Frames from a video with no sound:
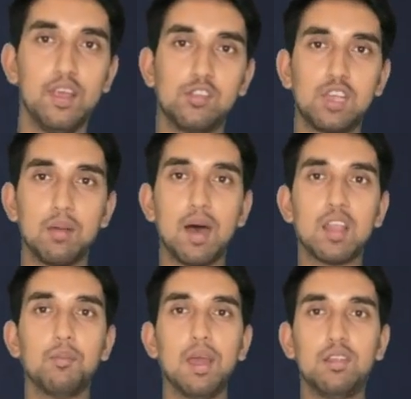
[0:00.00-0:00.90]
इसके
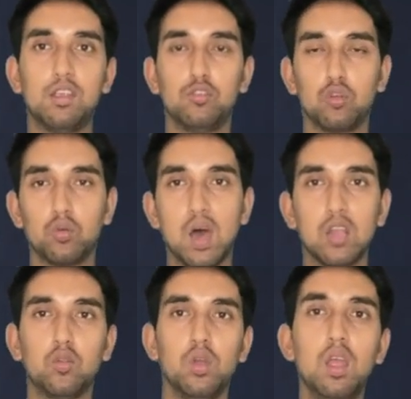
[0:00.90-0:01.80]
बाद मैच की
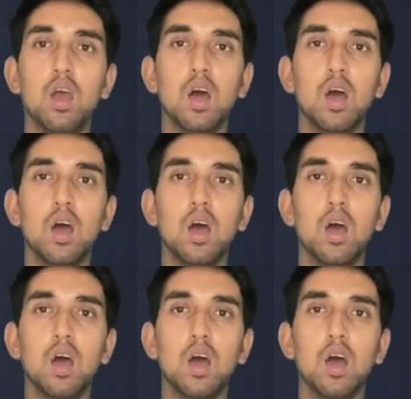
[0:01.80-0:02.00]
शुरुआत हुई